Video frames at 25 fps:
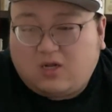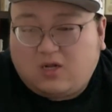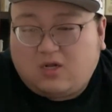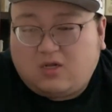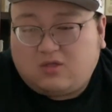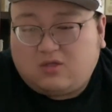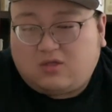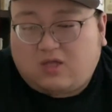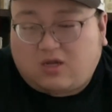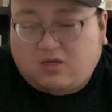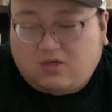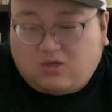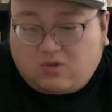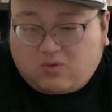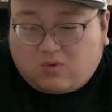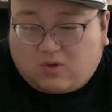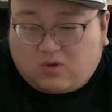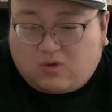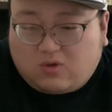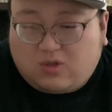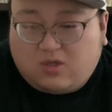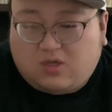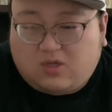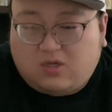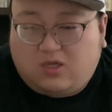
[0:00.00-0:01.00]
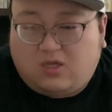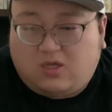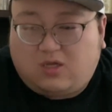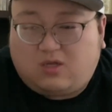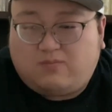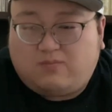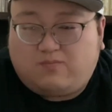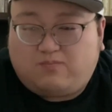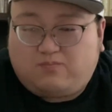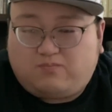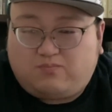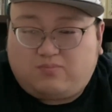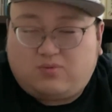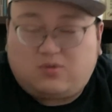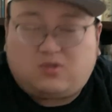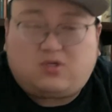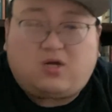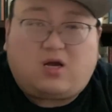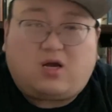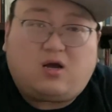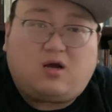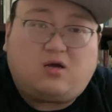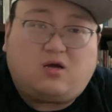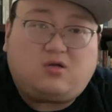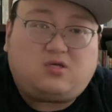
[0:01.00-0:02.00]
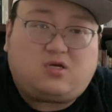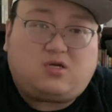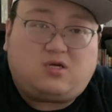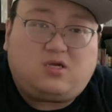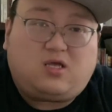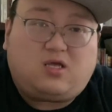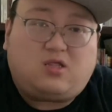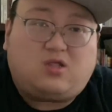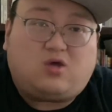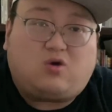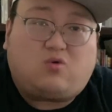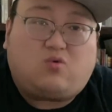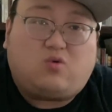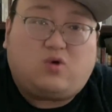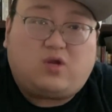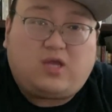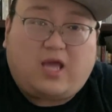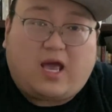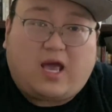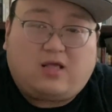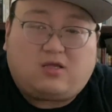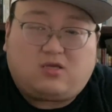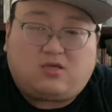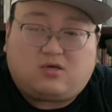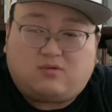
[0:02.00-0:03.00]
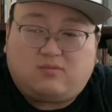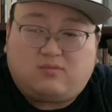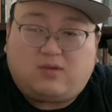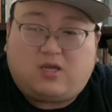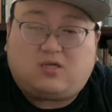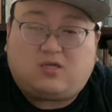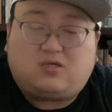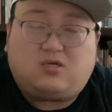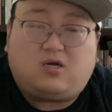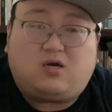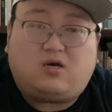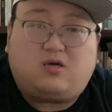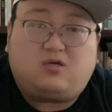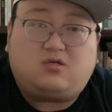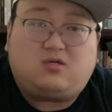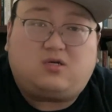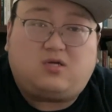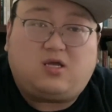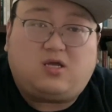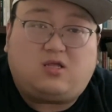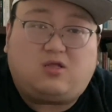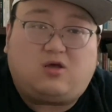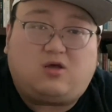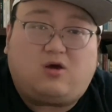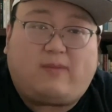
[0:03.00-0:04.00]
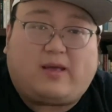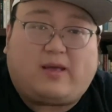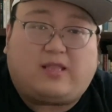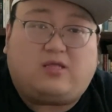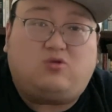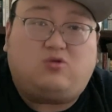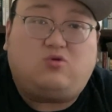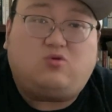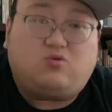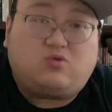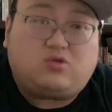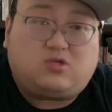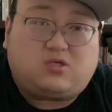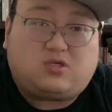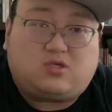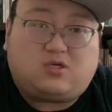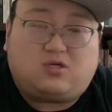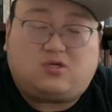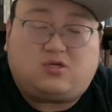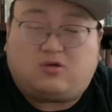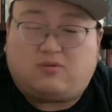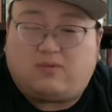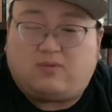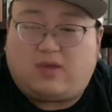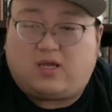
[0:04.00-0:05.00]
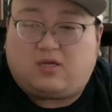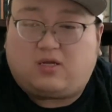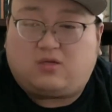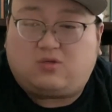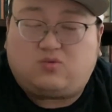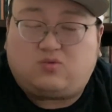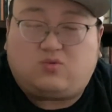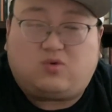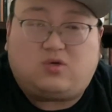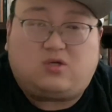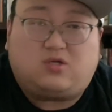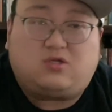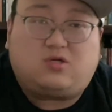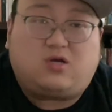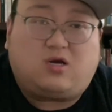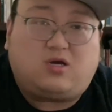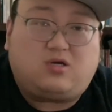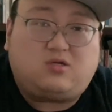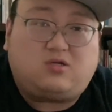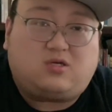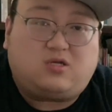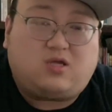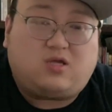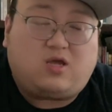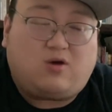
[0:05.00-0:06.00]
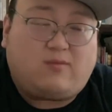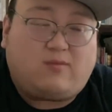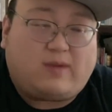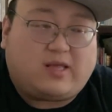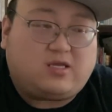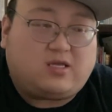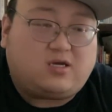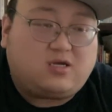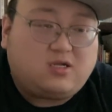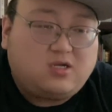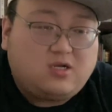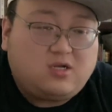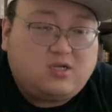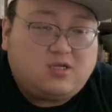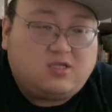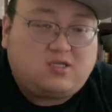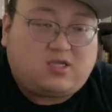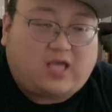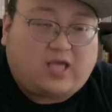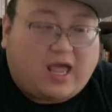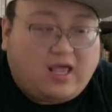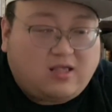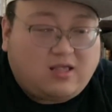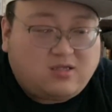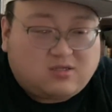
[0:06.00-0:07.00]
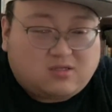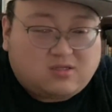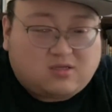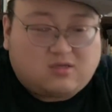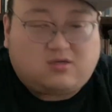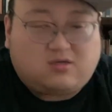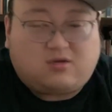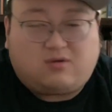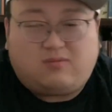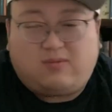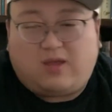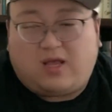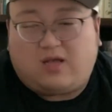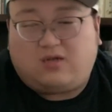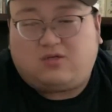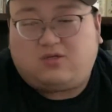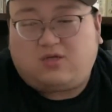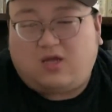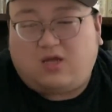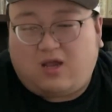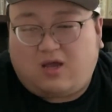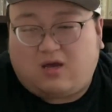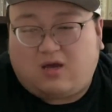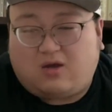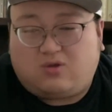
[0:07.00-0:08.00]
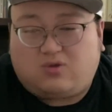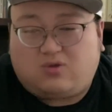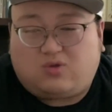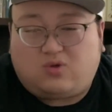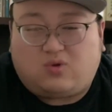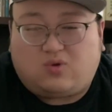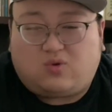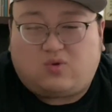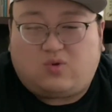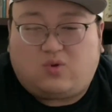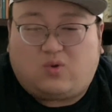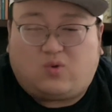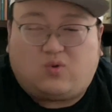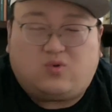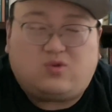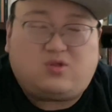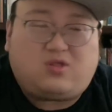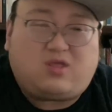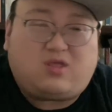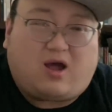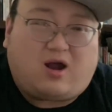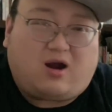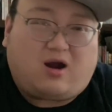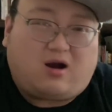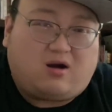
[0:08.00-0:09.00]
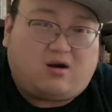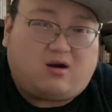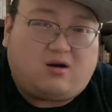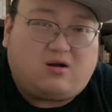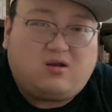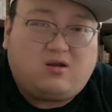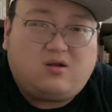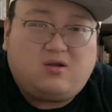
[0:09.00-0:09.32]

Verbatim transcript: 但是我觉得你上纲上线的国家层面，上纲上线的要把他弄死的层面，或者上纲上线要把他踩死的层面，这个就有点儿，